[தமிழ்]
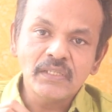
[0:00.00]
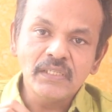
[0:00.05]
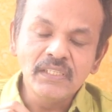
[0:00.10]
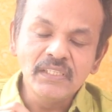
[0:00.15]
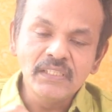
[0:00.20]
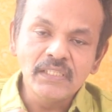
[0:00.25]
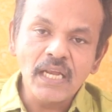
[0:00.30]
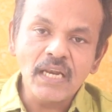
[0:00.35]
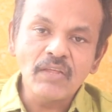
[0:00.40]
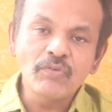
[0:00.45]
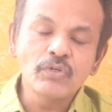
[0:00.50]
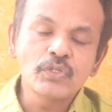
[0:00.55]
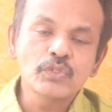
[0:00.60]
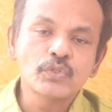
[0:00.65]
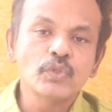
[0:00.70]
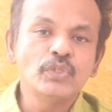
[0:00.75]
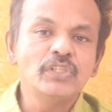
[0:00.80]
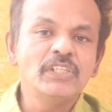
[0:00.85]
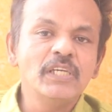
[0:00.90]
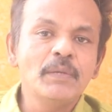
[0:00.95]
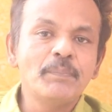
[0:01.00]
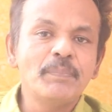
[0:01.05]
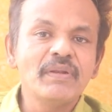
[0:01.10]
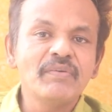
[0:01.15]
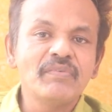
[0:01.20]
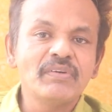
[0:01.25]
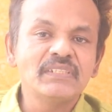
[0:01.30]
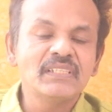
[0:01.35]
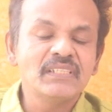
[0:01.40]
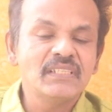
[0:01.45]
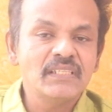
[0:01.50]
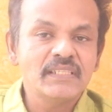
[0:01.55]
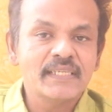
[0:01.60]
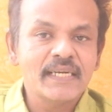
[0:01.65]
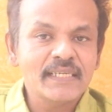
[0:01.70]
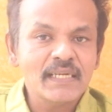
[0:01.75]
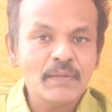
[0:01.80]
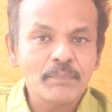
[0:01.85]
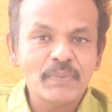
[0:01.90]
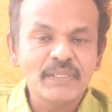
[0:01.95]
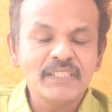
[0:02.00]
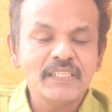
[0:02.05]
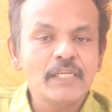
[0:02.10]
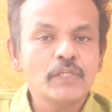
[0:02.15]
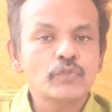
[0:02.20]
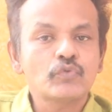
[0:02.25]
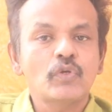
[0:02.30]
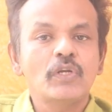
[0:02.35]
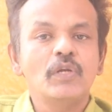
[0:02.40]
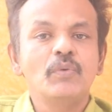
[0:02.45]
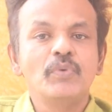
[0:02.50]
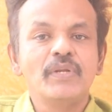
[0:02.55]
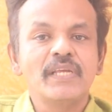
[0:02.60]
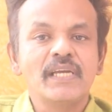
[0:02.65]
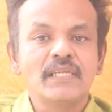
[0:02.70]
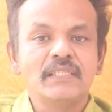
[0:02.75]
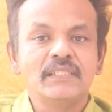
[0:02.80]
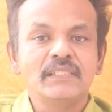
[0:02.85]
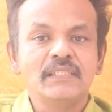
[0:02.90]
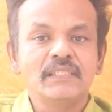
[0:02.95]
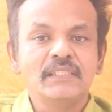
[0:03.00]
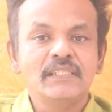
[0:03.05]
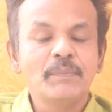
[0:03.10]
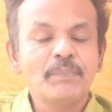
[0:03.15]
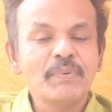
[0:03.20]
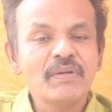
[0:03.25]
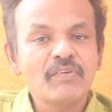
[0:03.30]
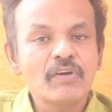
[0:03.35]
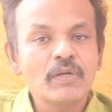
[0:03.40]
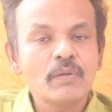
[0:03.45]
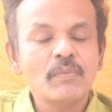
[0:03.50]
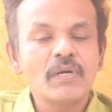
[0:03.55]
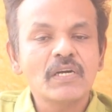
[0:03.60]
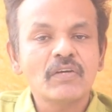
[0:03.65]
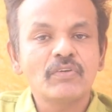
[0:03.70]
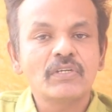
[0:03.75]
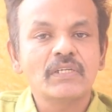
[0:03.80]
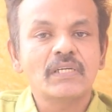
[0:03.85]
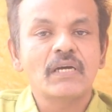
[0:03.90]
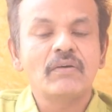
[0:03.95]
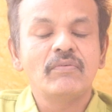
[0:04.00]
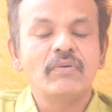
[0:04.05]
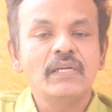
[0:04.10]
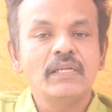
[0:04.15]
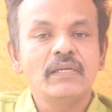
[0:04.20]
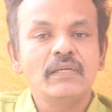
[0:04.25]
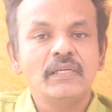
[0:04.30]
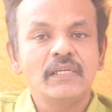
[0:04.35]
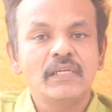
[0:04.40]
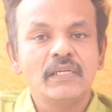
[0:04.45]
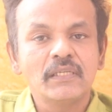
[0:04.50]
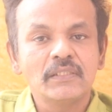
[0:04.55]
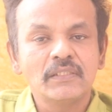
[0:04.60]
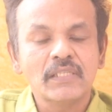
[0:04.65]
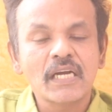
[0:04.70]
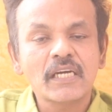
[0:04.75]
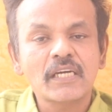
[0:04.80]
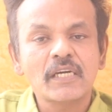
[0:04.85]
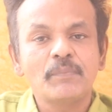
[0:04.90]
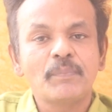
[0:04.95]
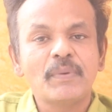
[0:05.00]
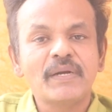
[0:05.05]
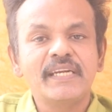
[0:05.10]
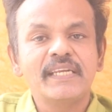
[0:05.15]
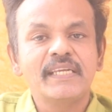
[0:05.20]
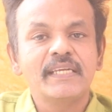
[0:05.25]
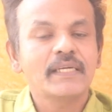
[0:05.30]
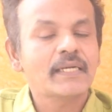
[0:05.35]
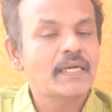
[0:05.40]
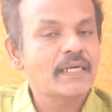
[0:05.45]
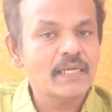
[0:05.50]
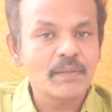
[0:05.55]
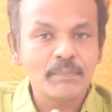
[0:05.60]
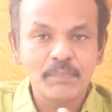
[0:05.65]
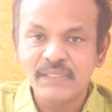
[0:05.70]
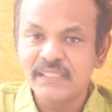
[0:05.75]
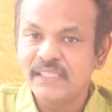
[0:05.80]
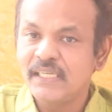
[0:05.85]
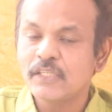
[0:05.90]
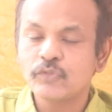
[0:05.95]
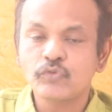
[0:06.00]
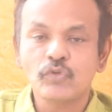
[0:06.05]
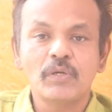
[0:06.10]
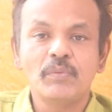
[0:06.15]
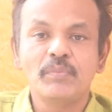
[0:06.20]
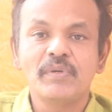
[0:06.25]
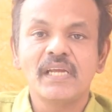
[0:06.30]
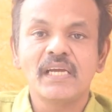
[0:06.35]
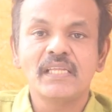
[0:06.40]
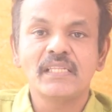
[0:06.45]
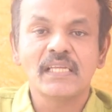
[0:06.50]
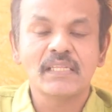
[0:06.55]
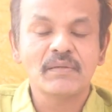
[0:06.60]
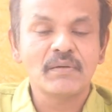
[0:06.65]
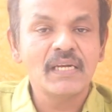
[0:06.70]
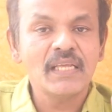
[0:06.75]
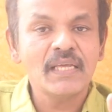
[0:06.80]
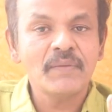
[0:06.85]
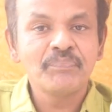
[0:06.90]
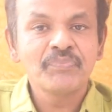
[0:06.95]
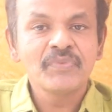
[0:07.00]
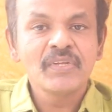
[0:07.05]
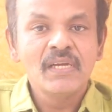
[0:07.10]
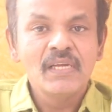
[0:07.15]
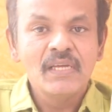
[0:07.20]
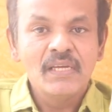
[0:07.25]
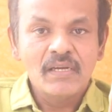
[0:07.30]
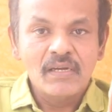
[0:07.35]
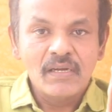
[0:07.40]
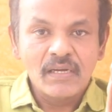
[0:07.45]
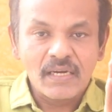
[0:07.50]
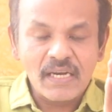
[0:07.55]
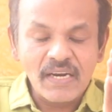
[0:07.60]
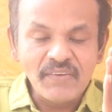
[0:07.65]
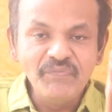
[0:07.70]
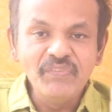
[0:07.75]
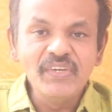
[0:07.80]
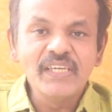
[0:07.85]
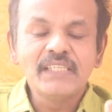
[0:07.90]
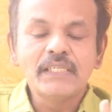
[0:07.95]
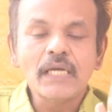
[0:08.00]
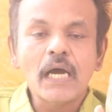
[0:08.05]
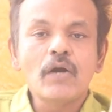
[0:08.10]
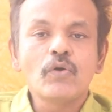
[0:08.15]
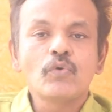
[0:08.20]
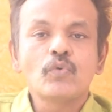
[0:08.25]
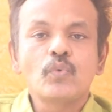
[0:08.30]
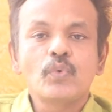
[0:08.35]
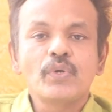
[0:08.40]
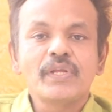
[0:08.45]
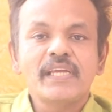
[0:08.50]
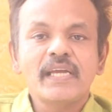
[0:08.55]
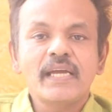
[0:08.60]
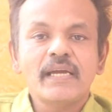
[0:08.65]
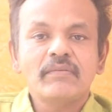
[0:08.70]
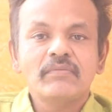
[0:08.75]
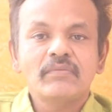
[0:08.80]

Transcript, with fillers: இந்த அளவுக்கு சொத்து எப்படி வந்ததுன்னு கேட்டால் பதிலே சொல்ல முடியாது எப்படி வருமான வரி தாக்கல் பண்ணீங்கன்னு கேட்டால் பதிலே சொல்ல முடியாது அதனால் கன்விக்ட் ஆகக்கூடிய